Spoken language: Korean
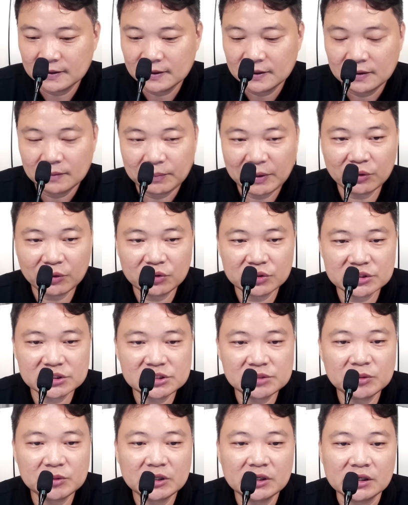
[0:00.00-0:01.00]
8월
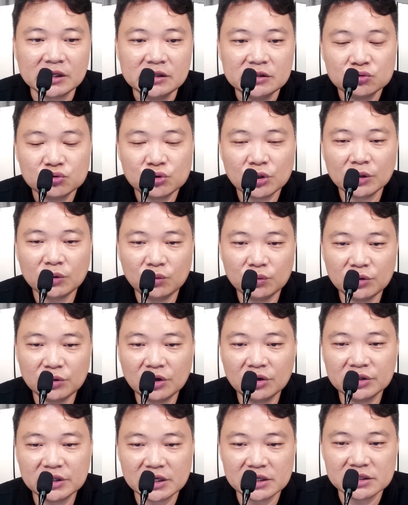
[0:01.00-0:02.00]
21일
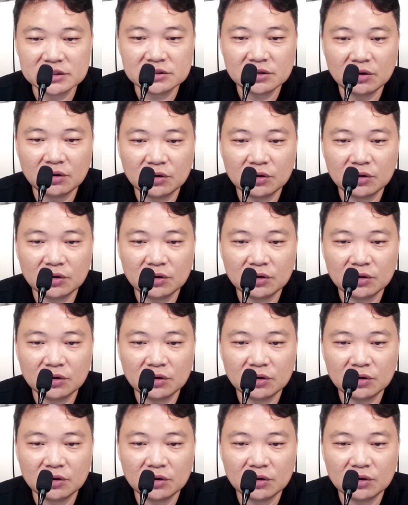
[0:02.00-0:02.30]
최고위원회에서